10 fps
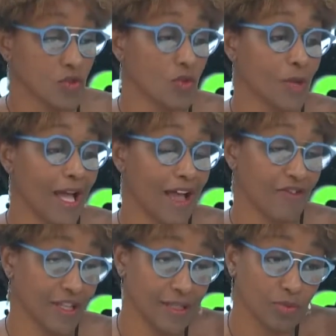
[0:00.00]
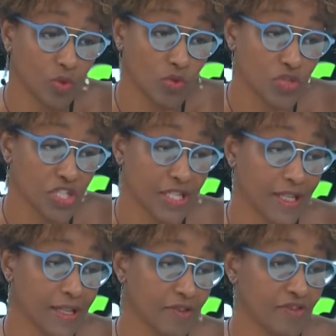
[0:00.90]
nombre avec des
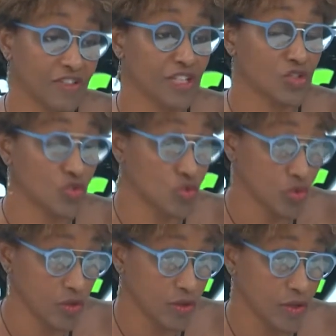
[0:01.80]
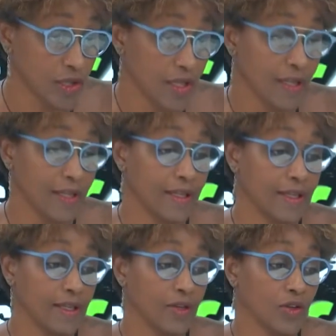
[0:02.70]
projets vertueux.
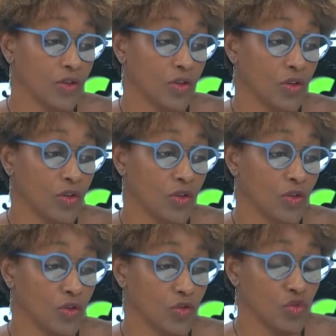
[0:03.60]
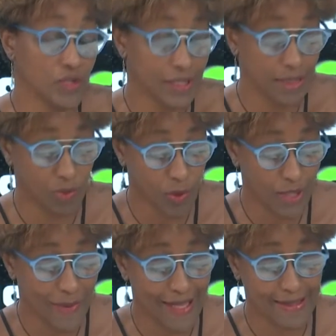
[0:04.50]
Et euh, une des
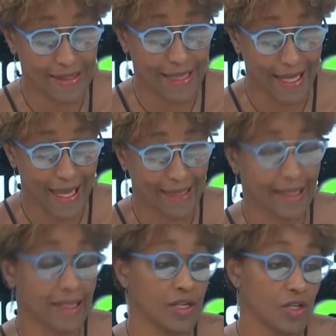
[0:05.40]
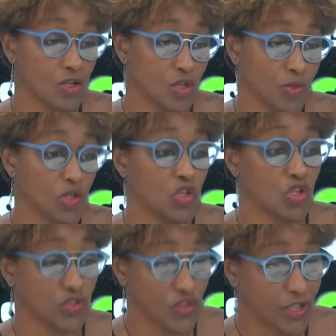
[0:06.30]
problématiques à laquelle le
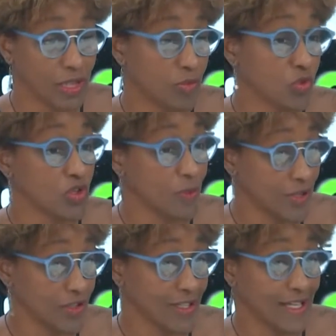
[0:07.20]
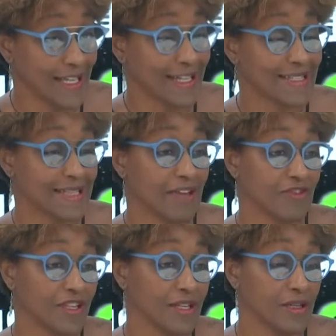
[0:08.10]
plan entend répondre en partenariat avec la
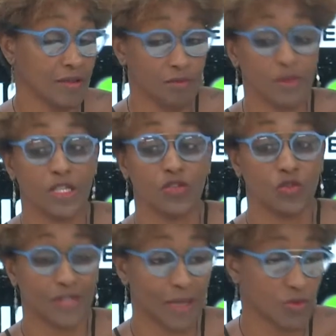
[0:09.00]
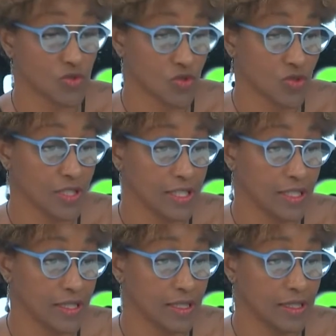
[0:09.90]
SAFER, et notamment sur
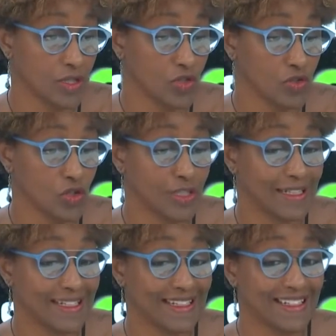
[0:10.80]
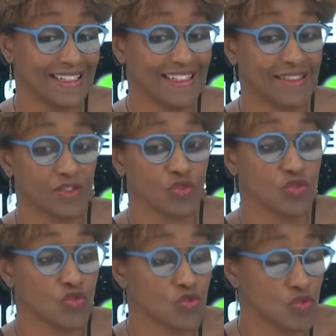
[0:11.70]

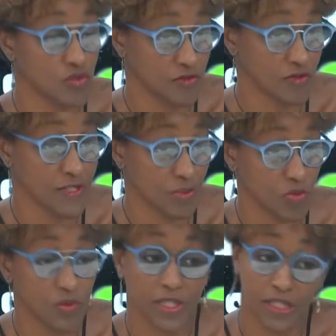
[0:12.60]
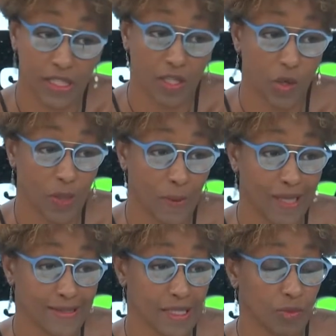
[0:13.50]
l'étendue du foncier public qui est quand même
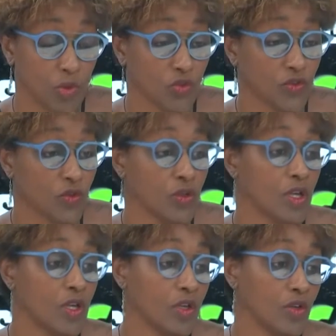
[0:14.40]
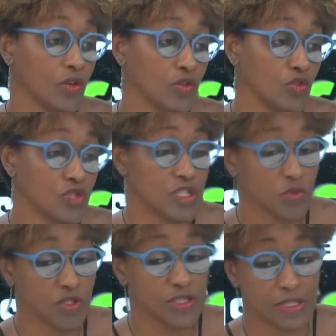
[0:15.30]
assez important euh, dont
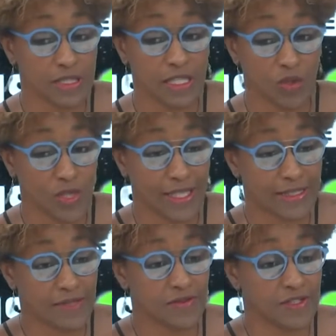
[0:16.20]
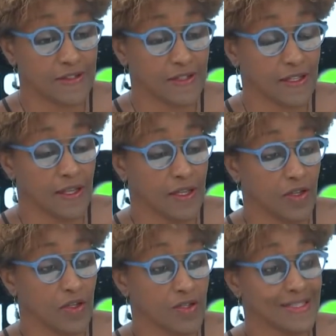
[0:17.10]
disposent les collectivités,
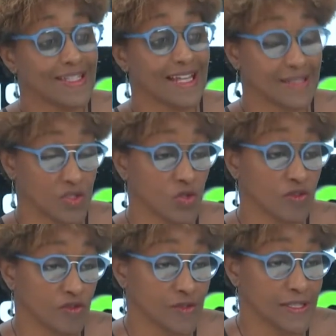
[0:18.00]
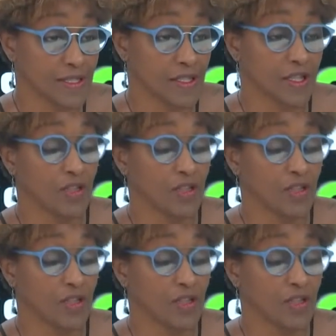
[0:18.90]
euh, c'est l'accession au foncier.